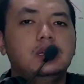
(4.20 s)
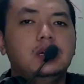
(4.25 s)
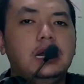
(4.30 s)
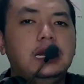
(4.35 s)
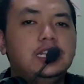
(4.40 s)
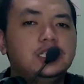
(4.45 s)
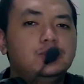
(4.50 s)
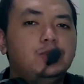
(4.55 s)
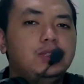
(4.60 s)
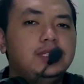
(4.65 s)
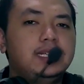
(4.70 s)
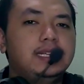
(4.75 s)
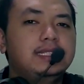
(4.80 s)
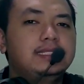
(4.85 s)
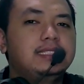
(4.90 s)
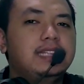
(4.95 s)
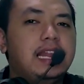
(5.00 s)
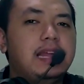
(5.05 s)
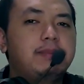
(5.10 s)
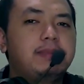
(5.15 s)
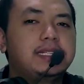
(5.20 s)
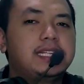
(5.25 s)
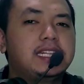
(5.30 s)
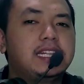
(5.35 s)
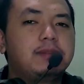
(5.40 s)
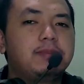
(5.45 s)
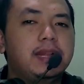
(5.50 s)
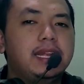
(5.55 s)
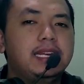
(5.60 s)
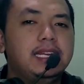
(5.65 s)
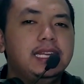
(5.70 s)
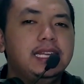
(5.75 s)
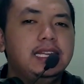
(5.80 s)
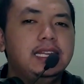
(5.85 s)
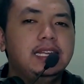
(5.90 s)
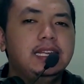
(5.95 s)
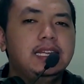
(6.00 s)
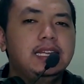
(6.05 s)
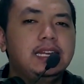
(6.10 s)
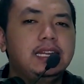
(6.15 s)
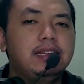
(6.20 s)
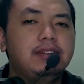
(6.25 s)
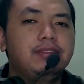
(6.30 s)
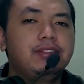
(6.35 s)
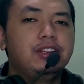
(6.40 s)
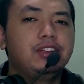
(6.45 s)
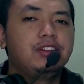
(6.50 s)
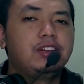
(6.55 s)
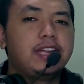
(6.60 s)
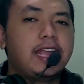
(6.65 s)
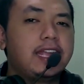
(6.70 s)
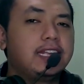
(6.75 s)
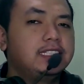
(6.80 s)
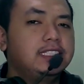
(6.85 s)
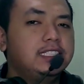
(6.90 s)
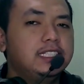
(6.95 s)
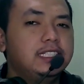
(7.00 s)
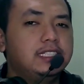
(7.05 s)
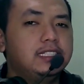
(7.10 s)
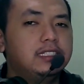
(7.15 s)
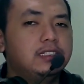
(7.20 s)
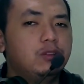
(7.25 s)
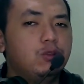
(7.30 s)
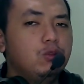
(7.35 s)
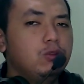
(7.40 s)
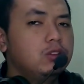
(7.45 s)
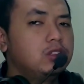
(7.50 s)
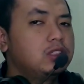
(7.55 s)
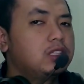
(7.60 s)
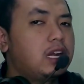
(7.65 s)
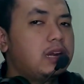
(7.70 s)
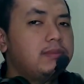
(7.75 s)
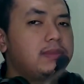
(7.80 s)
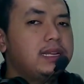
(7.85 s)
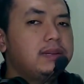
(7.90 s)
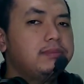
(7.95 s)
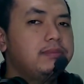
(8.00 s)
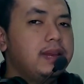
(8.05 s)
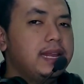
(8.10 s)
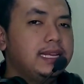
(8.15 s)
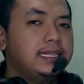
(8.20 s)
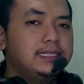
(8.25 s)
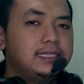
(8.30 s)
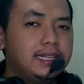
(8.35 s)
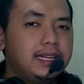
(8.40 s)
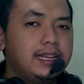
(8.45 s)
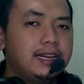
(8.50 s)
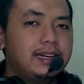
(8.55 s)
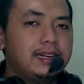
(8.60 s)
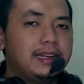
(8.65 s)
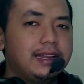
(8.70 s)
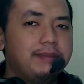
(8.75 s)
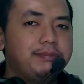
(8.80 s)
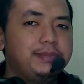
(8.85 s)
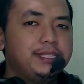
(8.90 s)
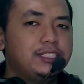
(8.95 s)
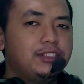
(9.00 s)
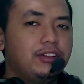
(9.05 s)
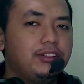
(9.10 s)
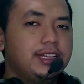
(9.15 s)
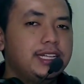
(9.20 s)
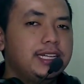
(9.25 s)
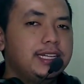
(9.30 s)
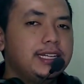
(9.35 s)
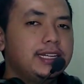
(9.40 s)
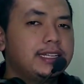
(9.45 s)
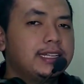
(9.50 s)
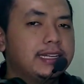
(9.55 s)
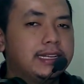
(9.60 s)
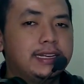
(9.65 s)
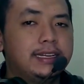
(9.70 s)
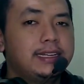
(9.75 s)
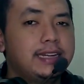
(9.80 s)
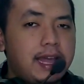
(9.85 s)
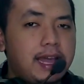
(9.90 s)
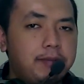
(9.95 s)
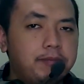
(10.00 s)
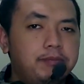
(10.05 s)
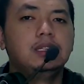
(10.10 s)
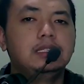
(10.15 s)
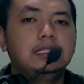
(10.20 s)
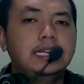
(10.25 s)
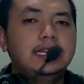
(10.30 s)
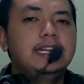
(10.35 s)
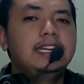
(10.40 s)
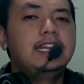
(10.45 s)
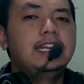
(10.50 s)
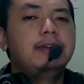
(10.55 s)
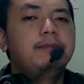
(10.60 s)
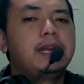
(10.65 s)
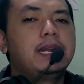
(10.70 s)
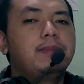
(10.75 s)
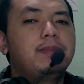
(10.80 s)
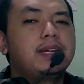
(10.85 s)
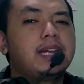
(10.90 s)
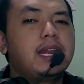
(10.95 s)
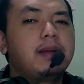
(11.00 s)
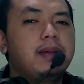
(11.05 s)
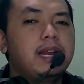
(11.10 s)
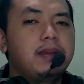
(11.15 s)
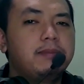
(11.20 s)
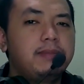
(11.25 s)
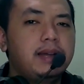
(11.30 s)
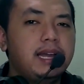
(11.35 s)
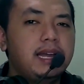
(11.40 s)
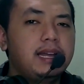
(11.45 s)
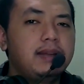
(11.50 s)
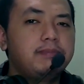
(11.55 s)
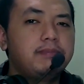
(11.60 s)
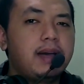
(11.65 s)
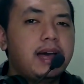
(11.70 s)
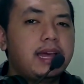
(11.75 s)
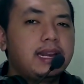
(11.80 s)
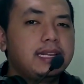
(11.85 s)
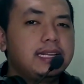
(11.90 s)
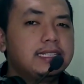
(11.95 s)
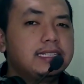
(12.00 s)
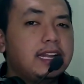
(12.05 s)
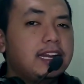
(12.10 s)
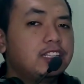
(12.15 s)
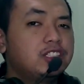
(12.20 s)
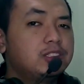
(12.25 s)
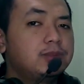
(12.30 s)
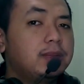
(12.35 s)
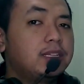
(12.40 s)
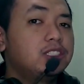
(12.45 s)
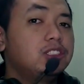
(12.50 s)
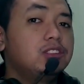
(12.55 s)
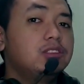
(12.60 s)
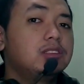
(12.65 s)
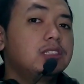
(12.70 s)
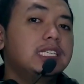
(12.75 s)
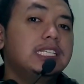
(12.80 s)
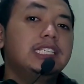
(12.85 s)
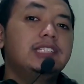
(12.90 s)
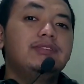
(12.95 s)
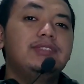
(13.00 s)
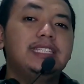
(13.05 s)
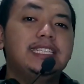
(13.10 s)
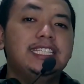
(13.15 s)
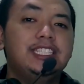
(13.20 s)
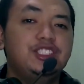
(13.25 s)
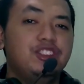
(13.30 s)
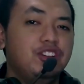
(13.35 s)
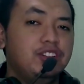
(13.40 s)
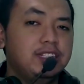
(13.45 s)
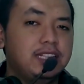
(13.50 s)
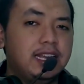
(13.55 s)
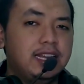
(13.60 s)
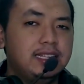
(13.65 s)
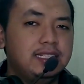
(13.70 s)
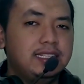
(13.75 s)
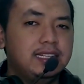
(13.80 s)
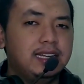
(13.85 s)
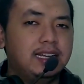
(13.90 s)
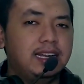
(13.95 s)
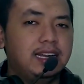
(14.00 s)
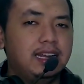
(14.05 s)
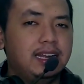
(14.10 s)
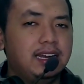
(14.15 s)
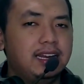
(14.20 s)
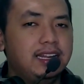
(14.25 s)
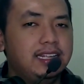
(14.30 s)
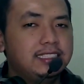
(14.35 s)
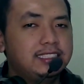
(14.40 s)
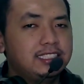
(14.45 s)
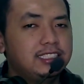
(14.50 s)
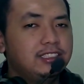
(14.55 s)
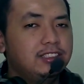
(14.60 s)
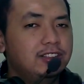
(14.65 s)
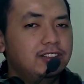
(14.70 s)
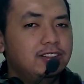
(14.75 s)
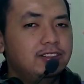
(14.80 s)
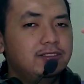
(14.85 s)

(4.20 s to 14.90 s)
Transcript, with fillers: Halo semuanya, selamat datang baik di review reaction Ultraman Blazer episode ke-6 Jadi daripada berlama-lama, mari kita langsung masuk ke videonya aja Let's go